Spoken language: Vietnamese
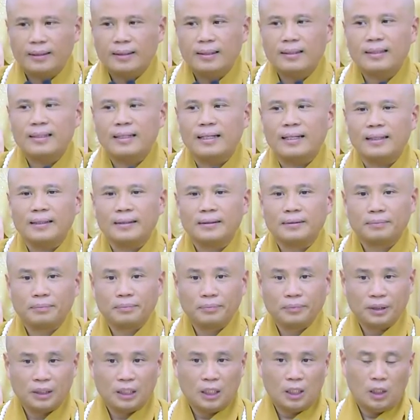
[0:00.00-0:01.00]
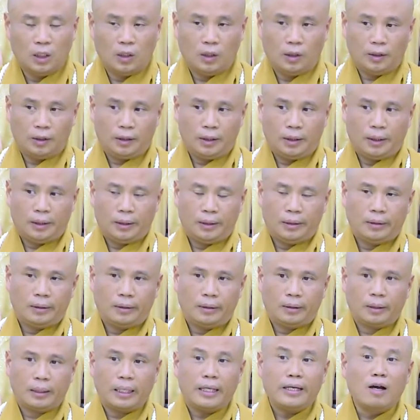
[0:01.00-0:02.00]
Đứng dậy.
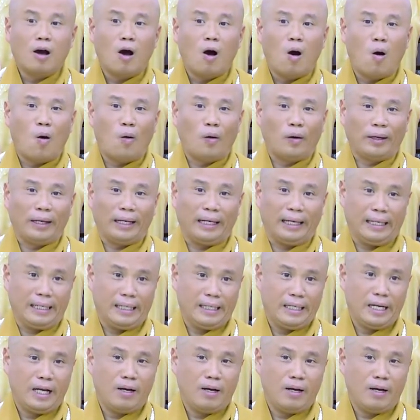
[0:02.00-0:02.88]
Cái ngồi á,